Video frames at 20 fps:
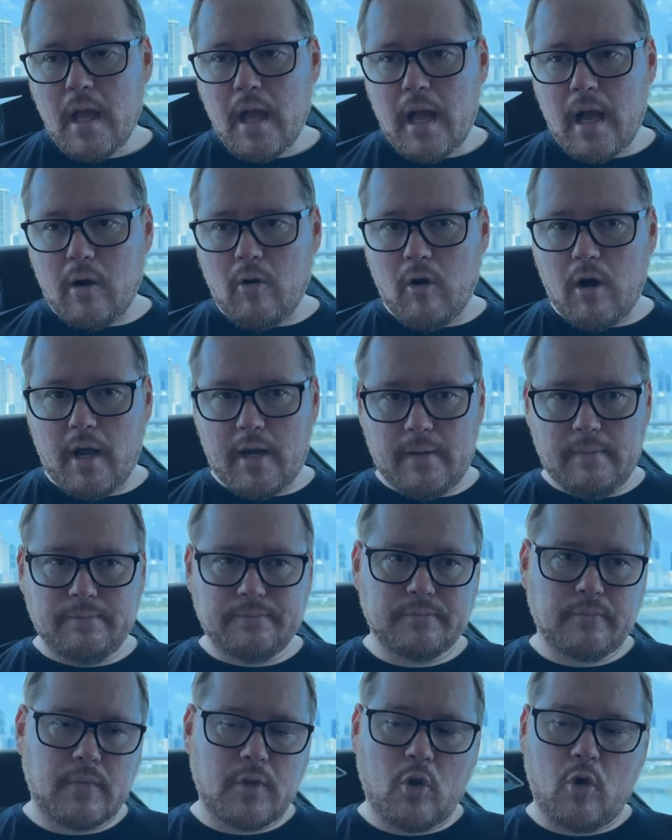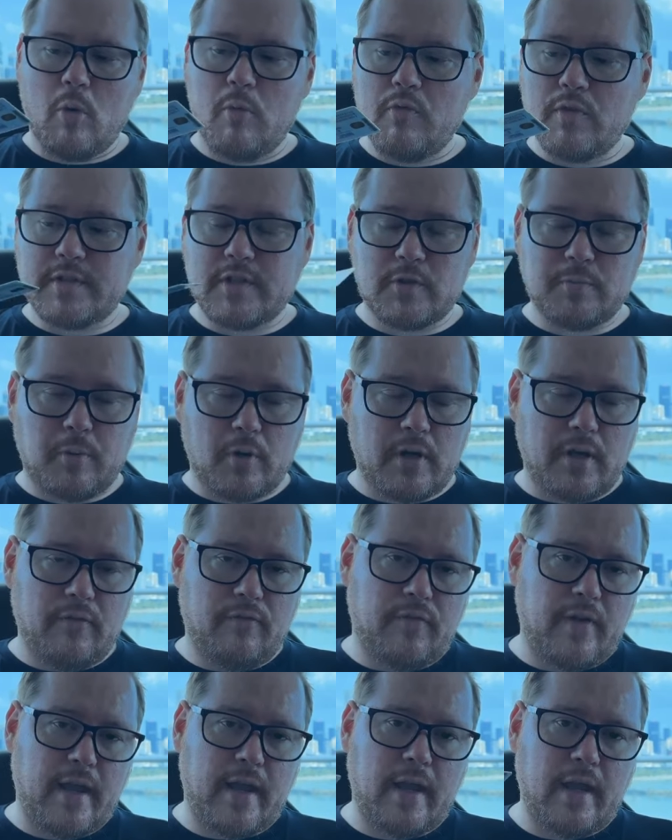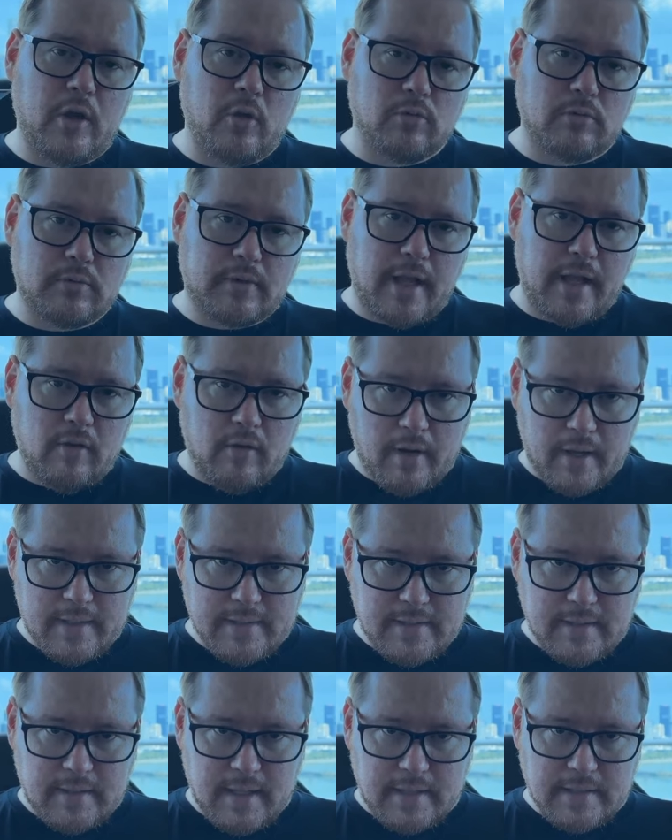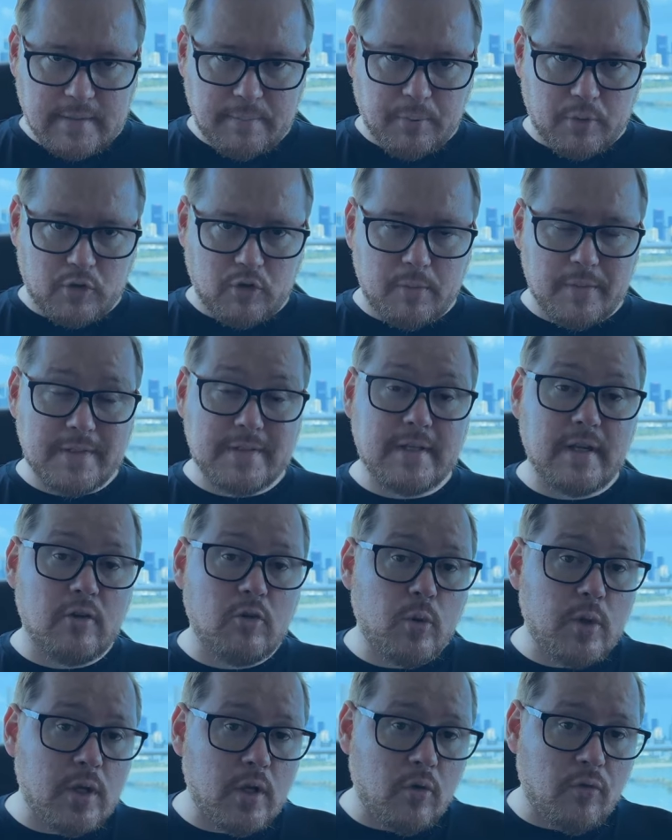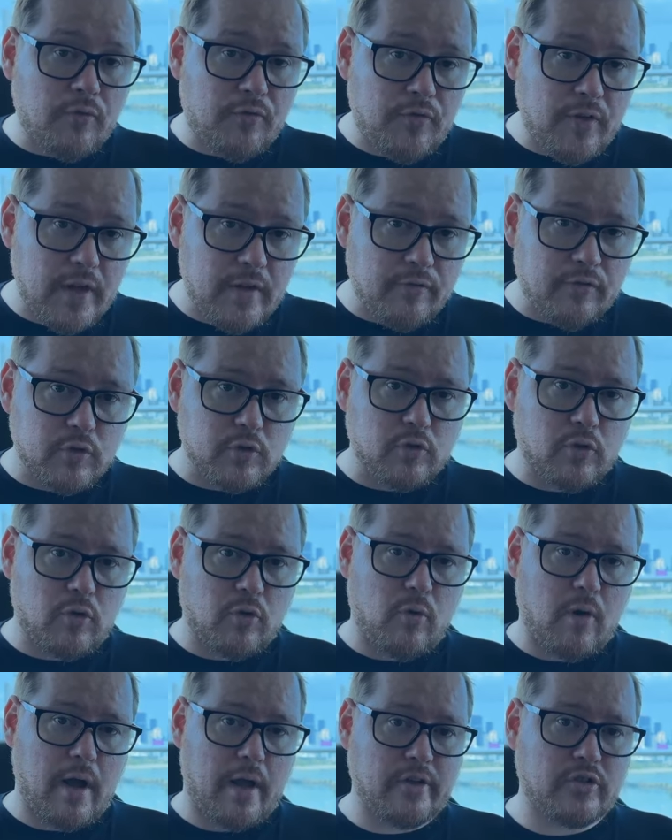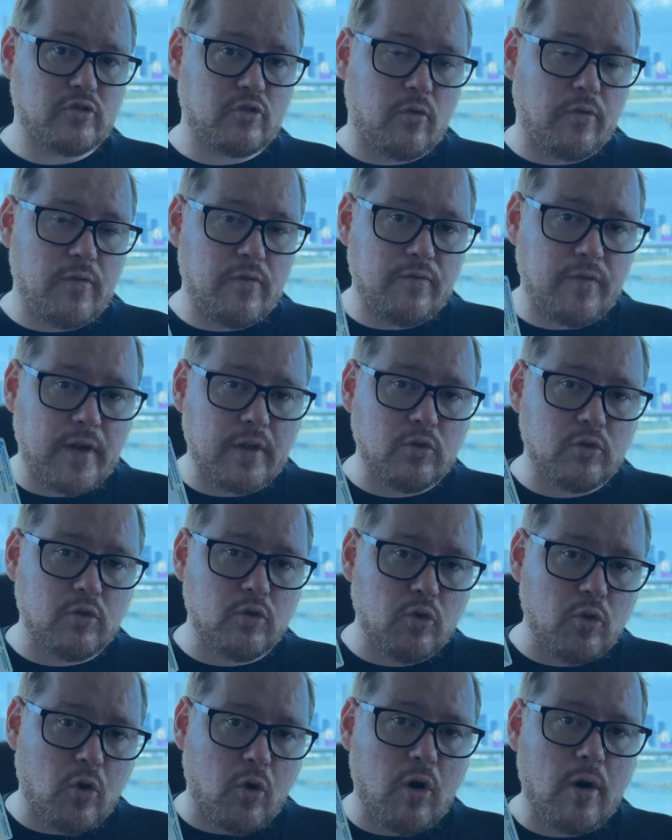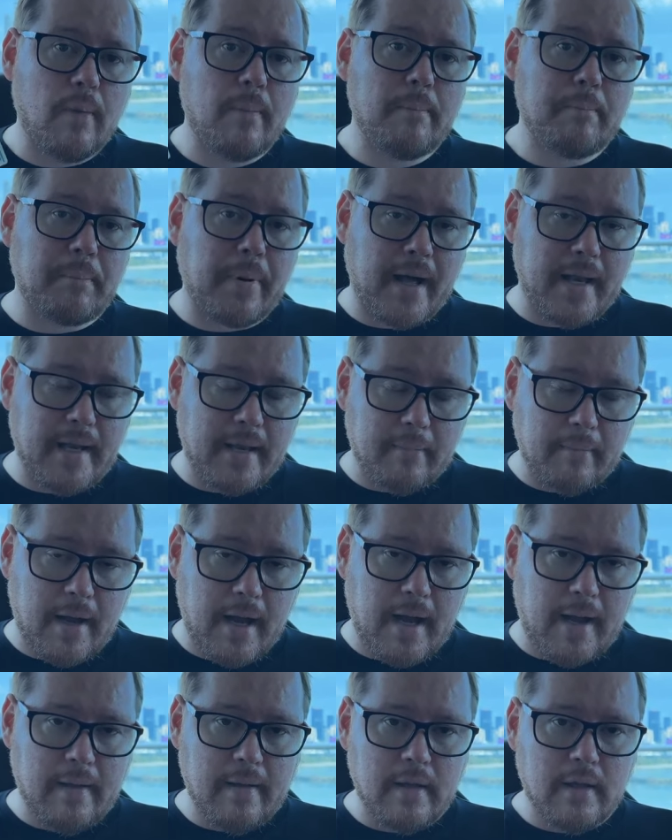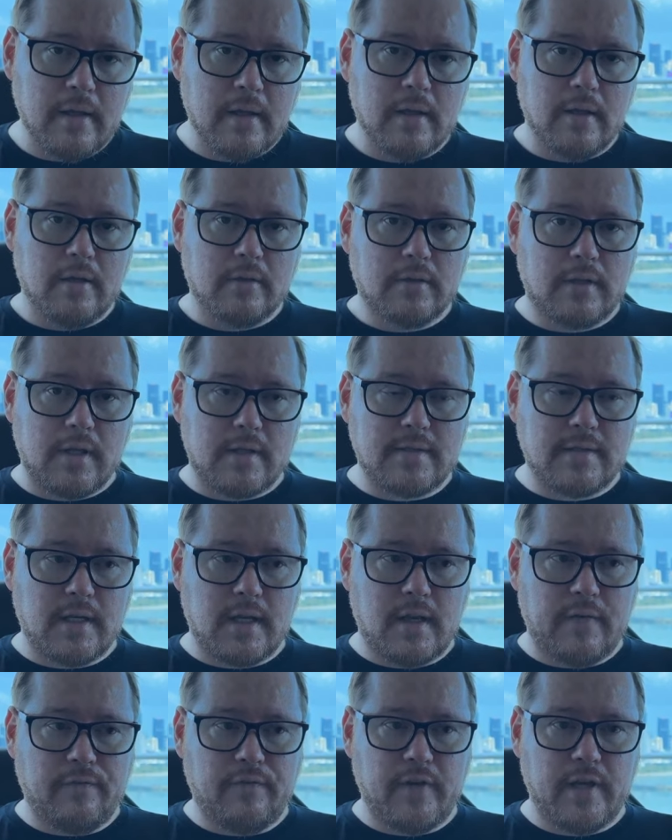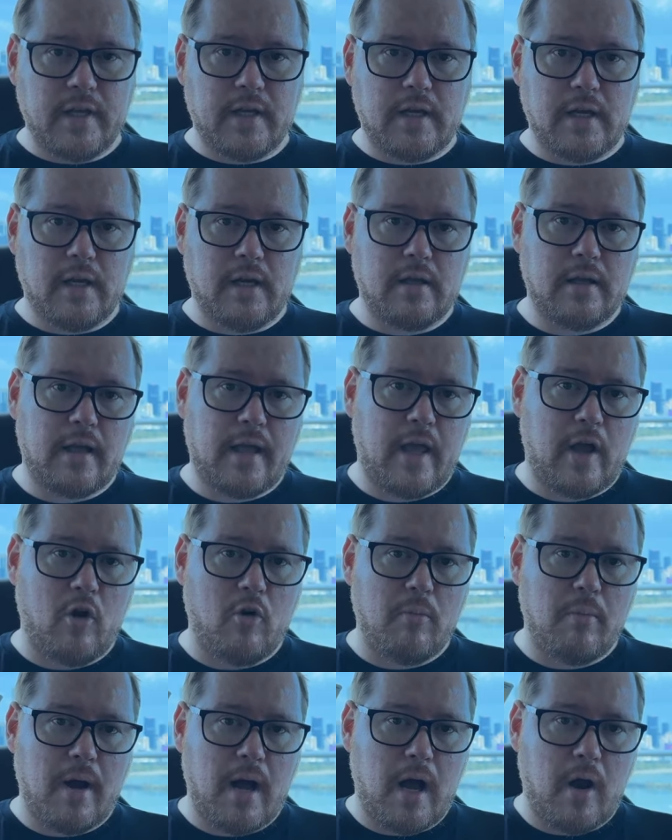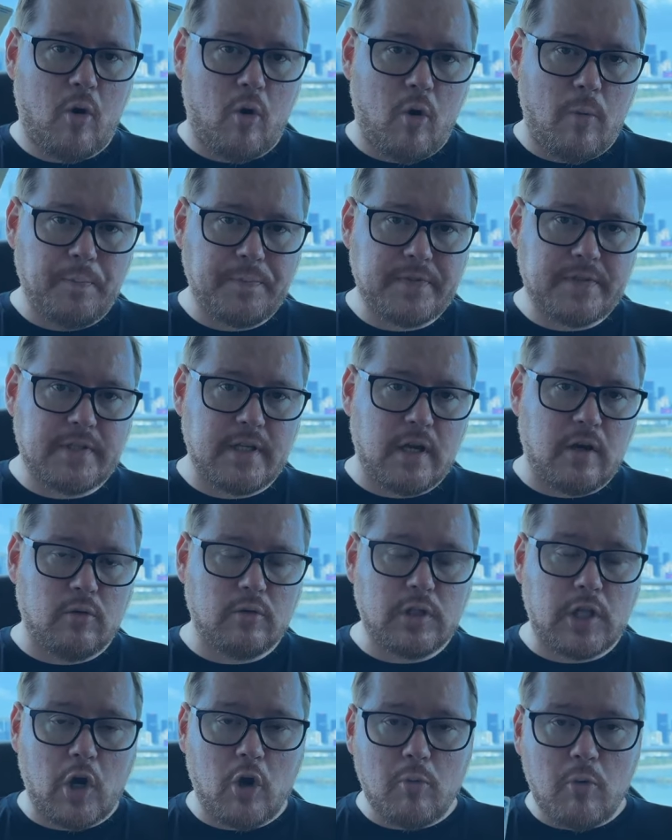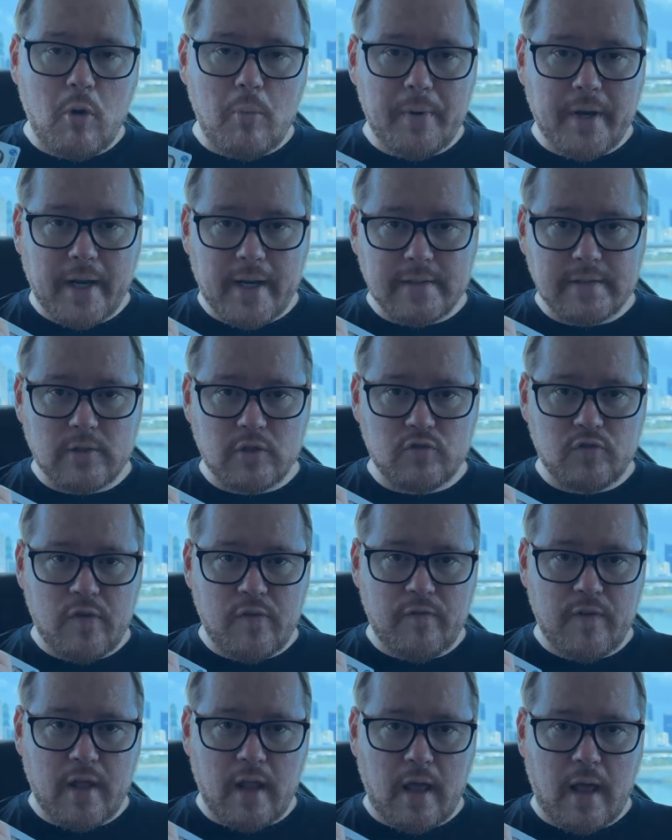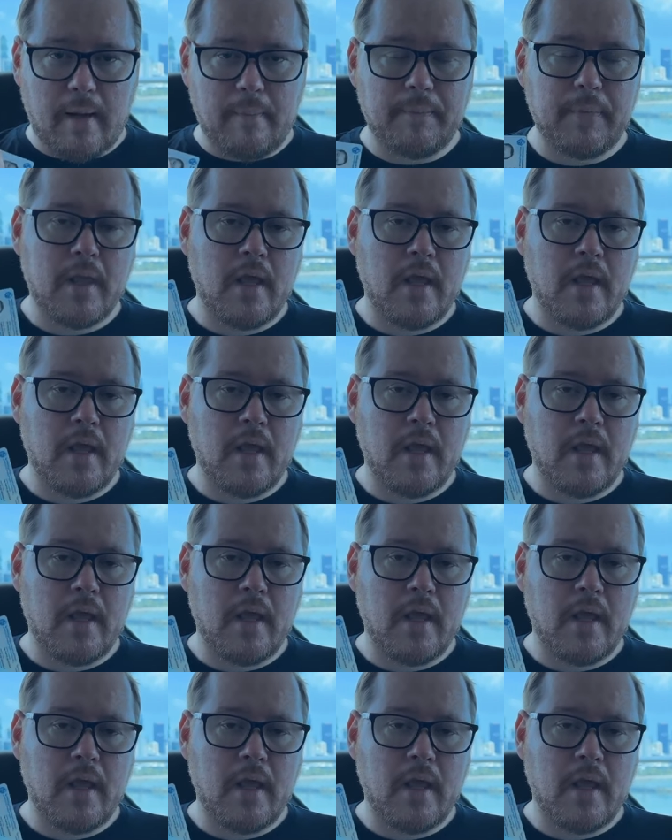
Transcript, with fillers: Agora, como vocês podem ver, eu tenho a residência por domicílio e não vivo no Uruguai, estou vivendo no Panamá. O que, que significa? É uma opção, não uma obrigação de viver lá.